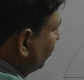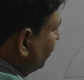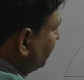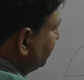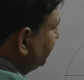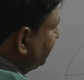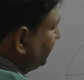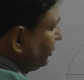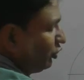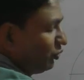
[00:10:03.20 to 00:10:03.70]
দশ
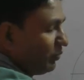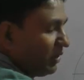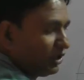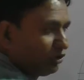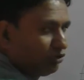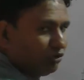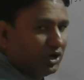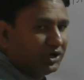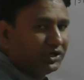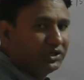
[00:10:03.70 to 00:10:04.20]
ডিগ্রি উভয়
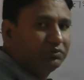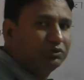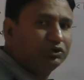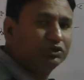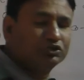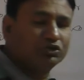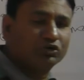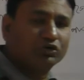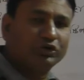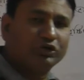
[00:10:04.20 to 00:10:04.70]
গোলার্ধের
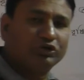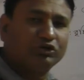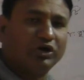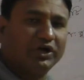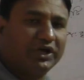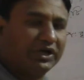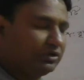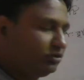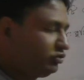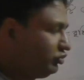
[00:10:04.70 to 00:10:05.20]
মধ্যে সংগঠিত
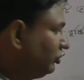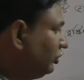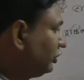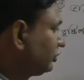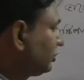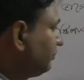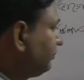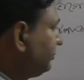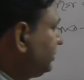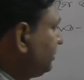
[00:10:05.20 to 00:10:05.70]
হয় এখন
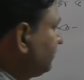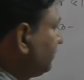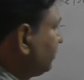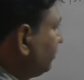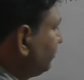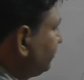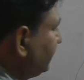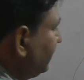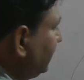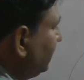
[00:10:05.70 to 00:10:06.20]
শৈলক্ষেপ বৃষ্টিপাত
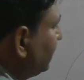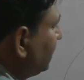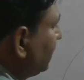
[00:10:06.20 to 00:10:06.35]
হচ্ছে